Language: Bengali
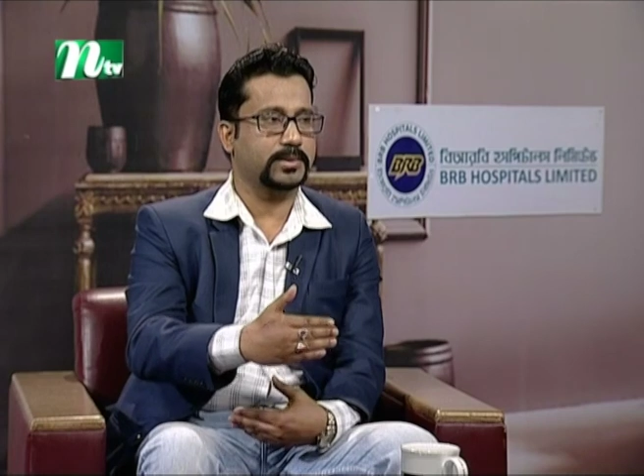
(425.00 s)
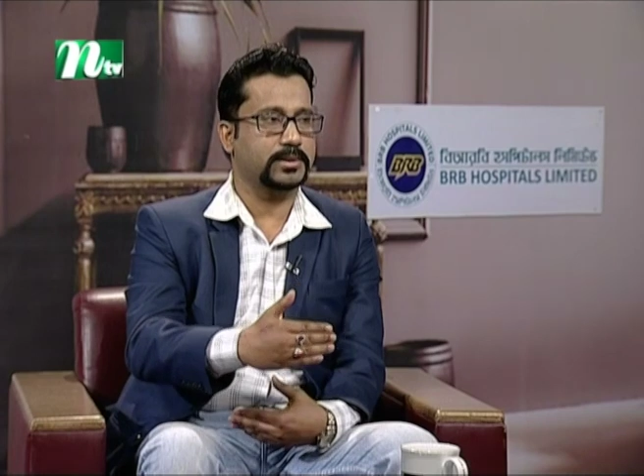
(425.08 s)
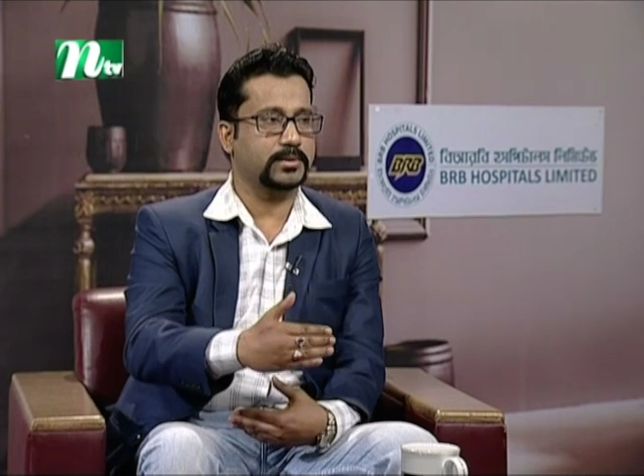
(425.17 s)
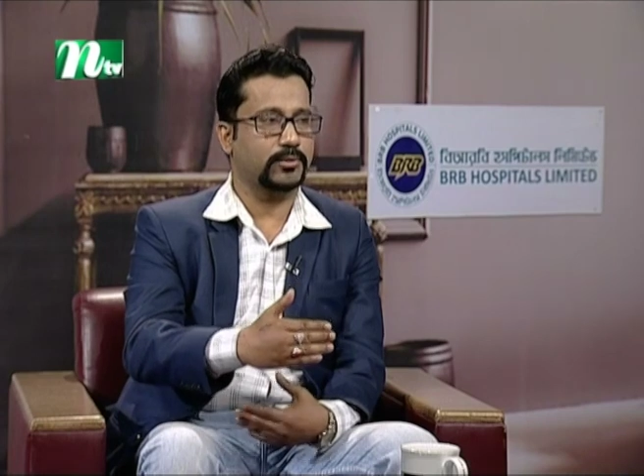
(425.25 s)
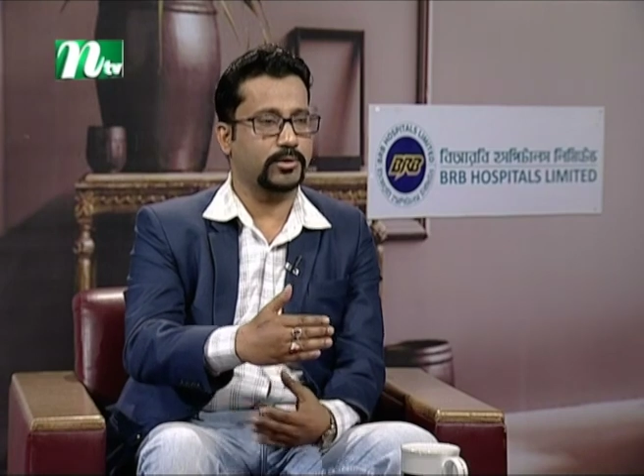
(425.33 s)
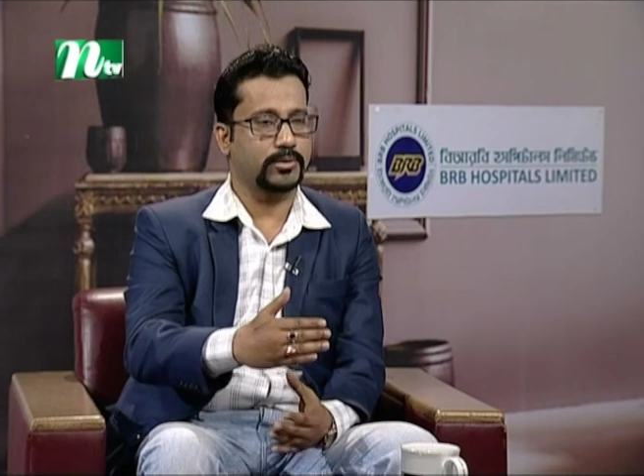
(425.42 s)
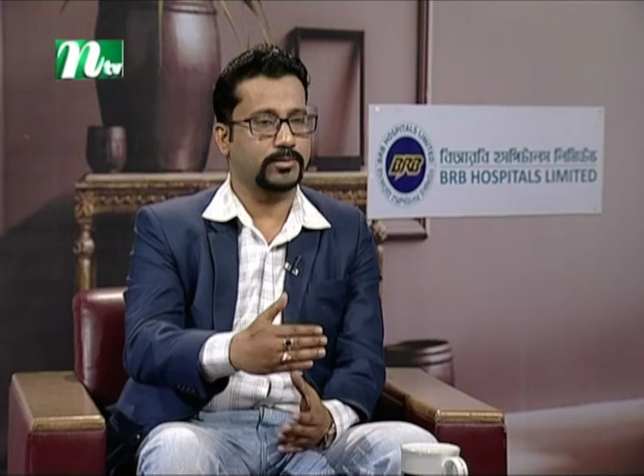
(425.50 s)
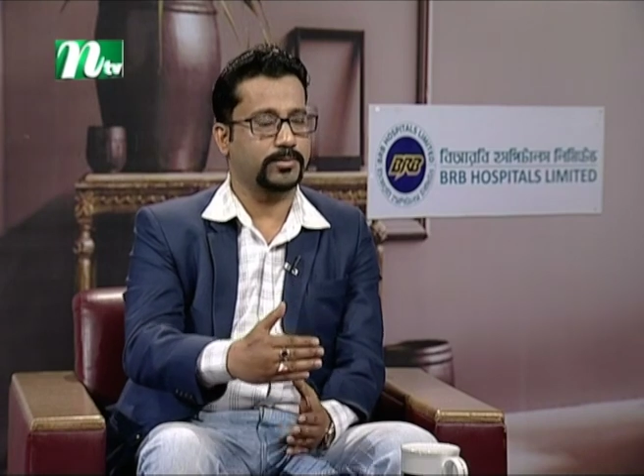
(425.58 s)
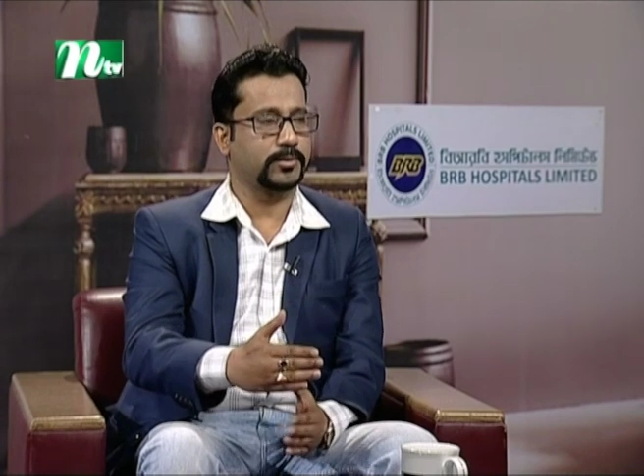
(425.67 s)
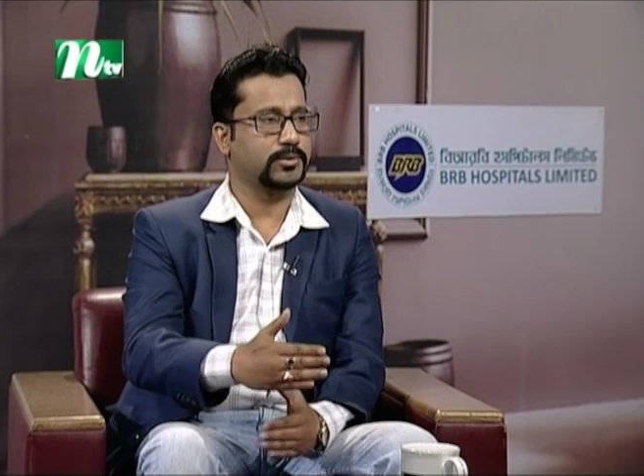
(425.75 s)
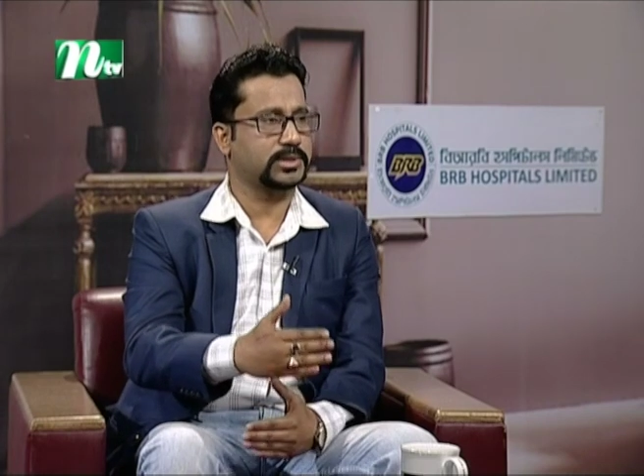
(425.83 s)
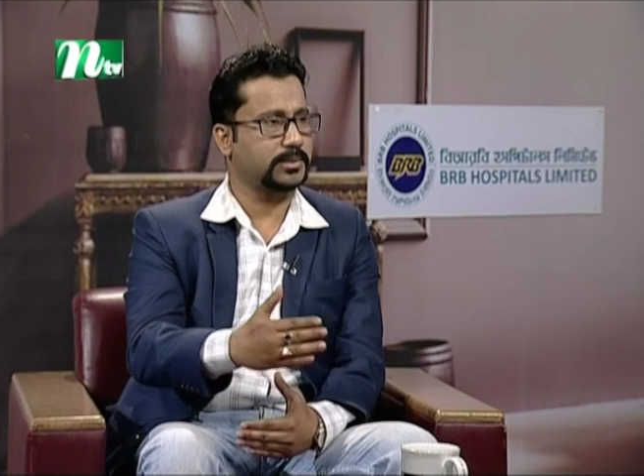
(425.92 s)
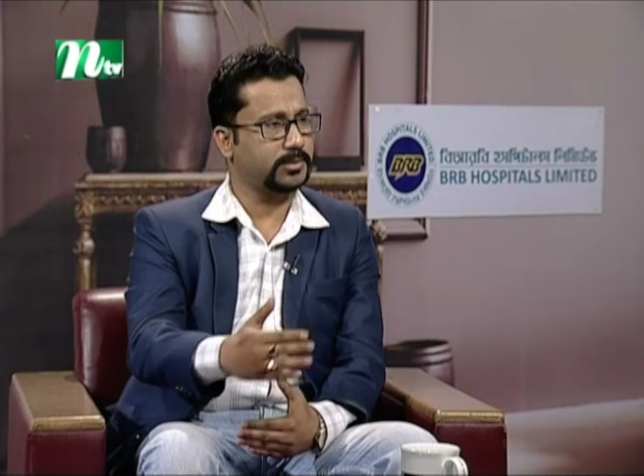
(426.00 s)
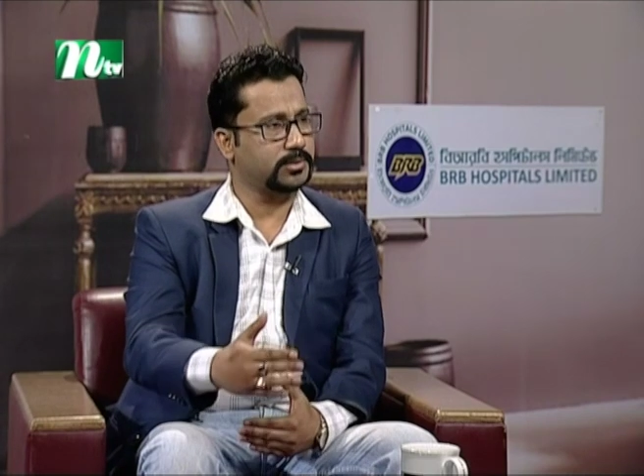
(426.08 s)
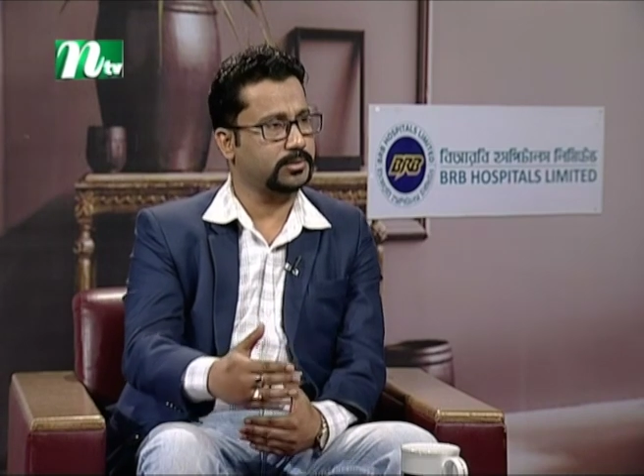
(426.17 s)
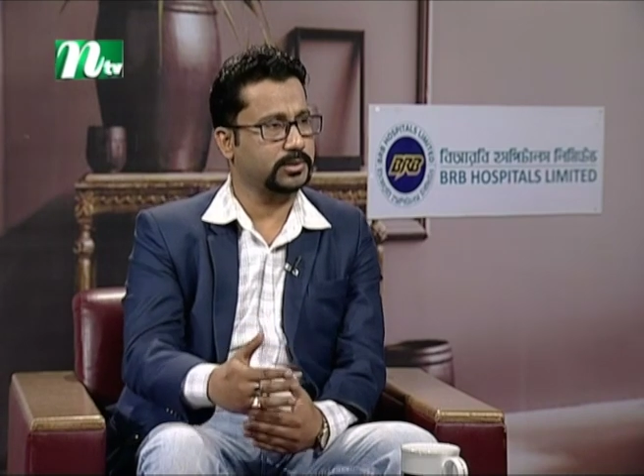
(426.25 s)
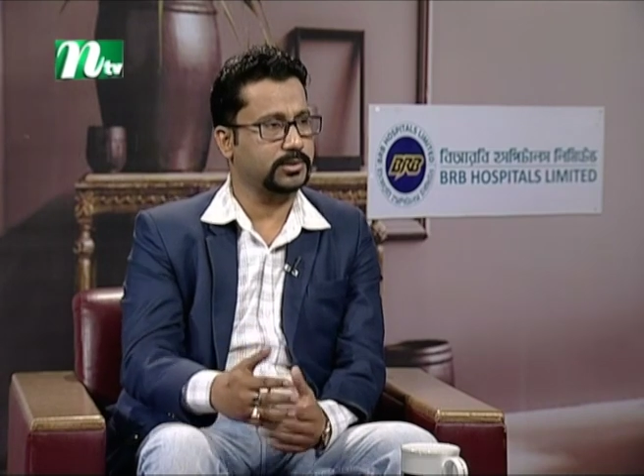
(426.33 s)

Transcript: আপনি অল্প সামান্য